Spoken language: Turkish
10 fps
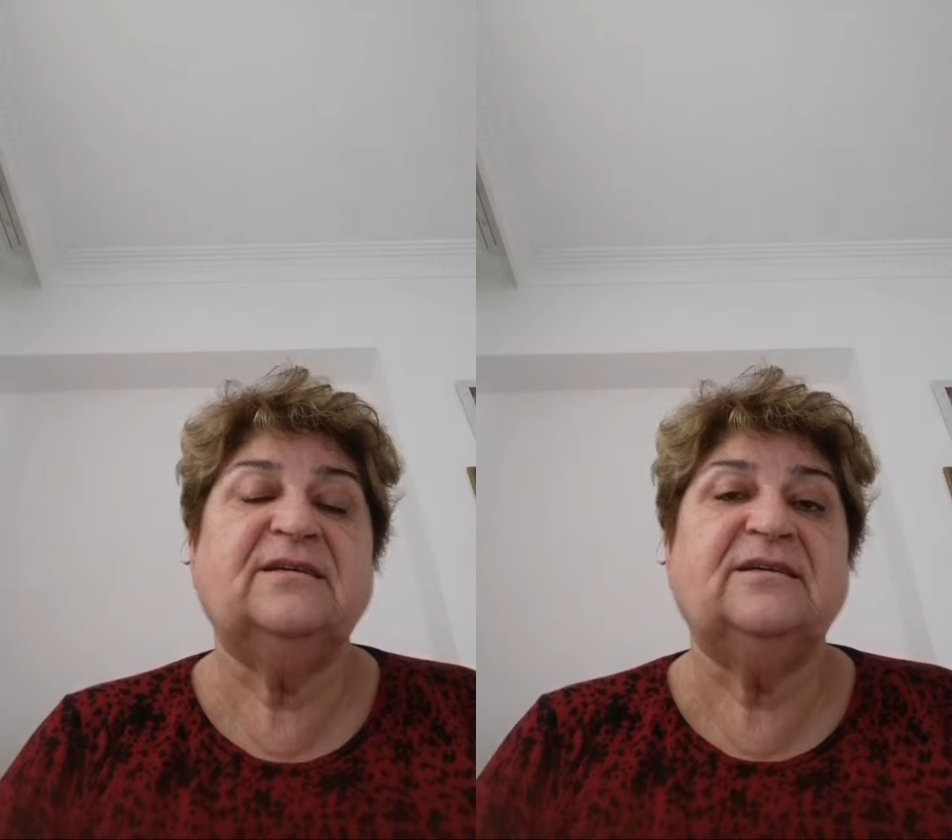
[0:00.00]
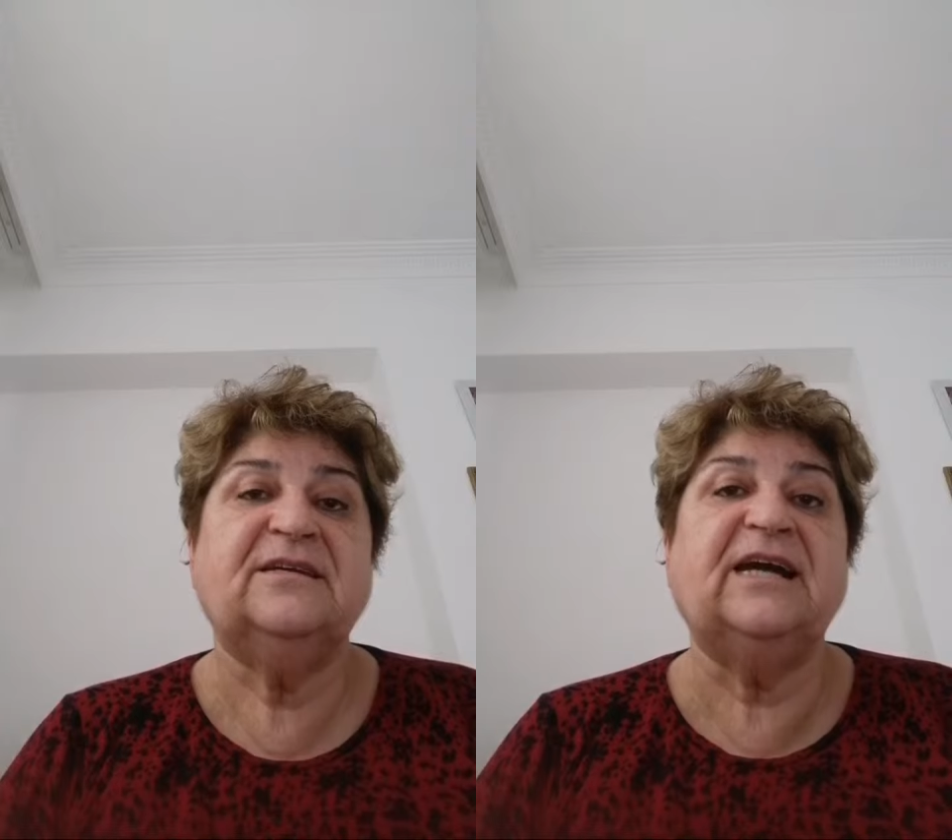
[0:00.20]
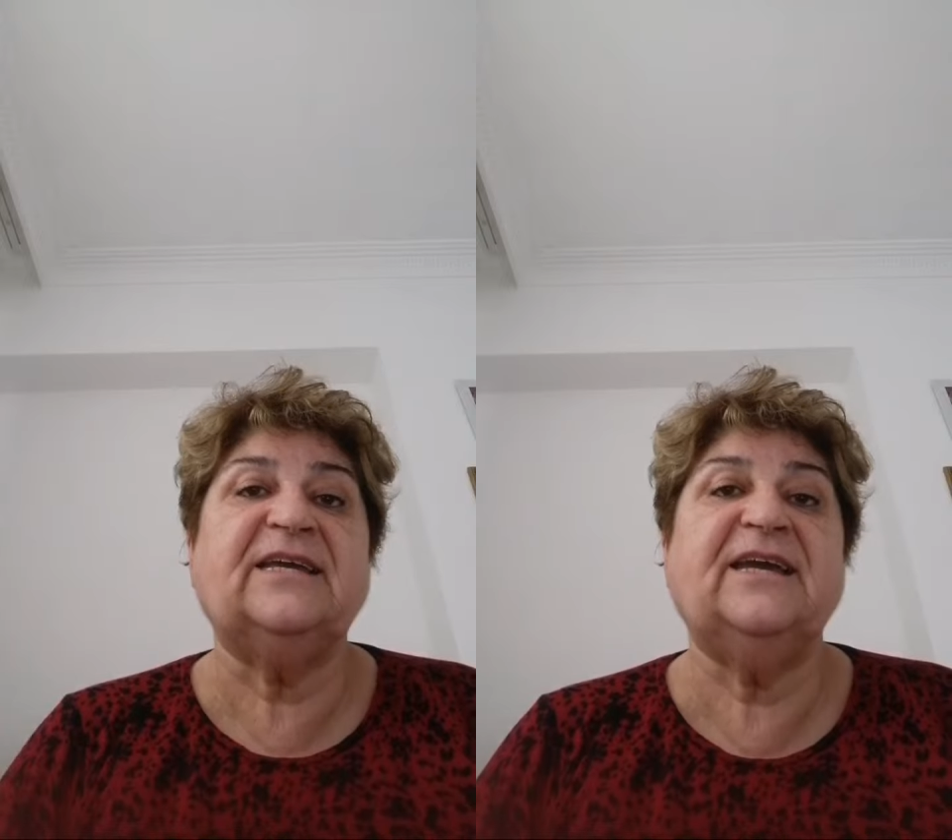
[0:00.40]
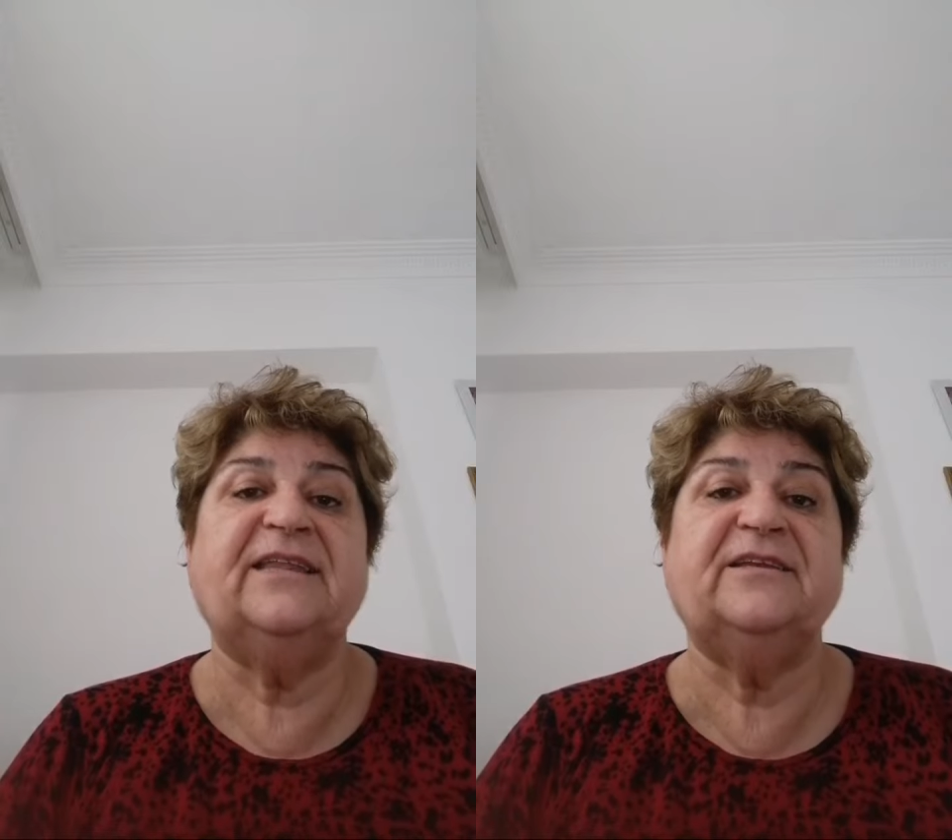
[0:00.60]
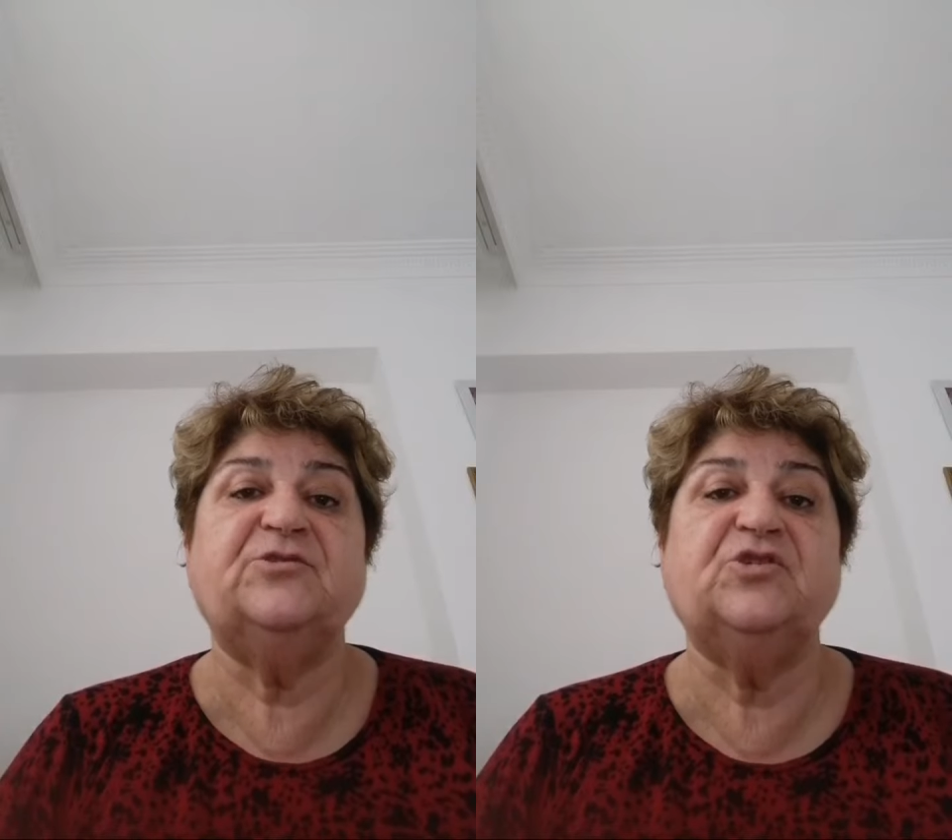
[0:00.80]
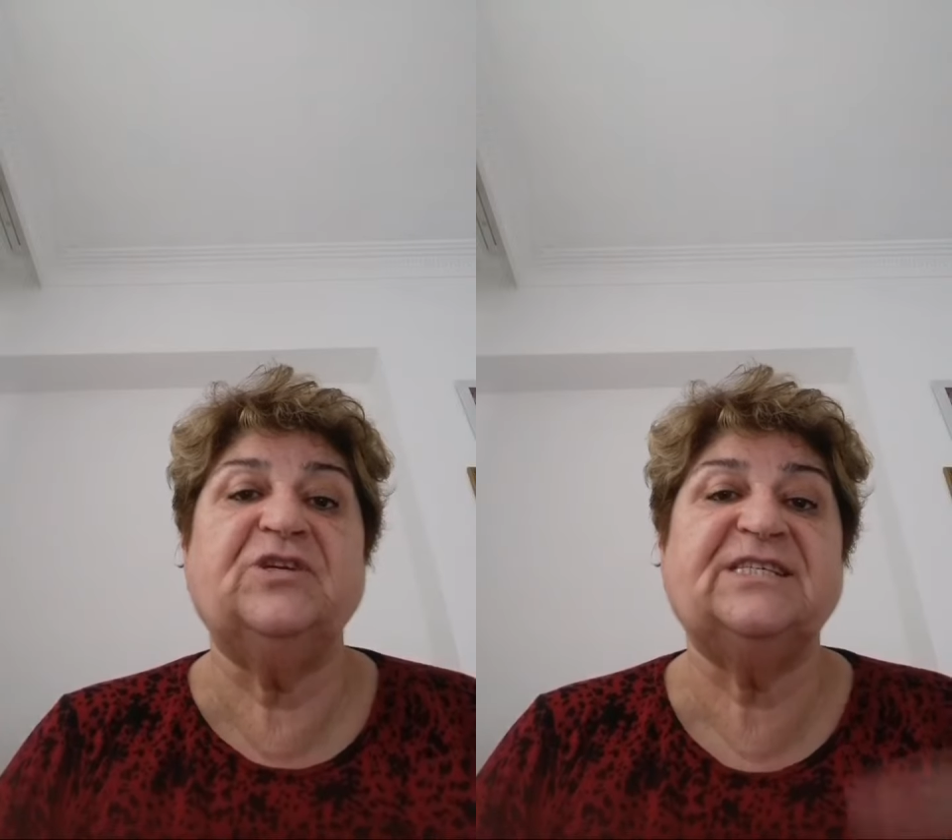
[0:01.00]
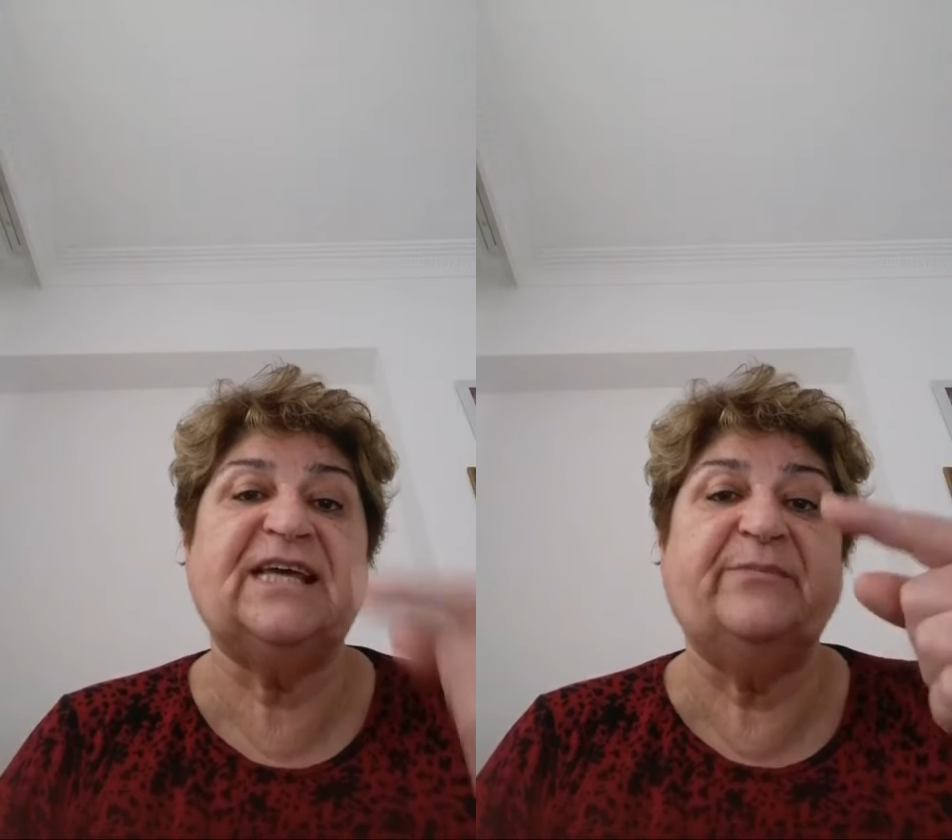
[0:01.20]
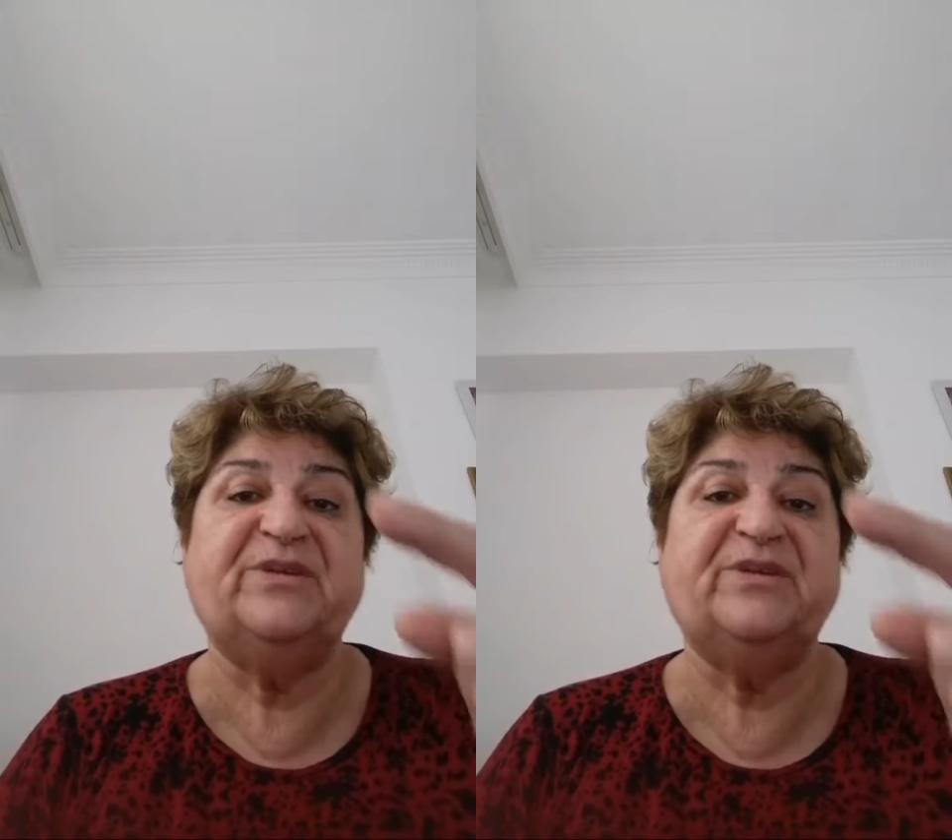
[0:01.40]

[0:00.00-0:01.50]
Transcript: Yak kendini çünkü sen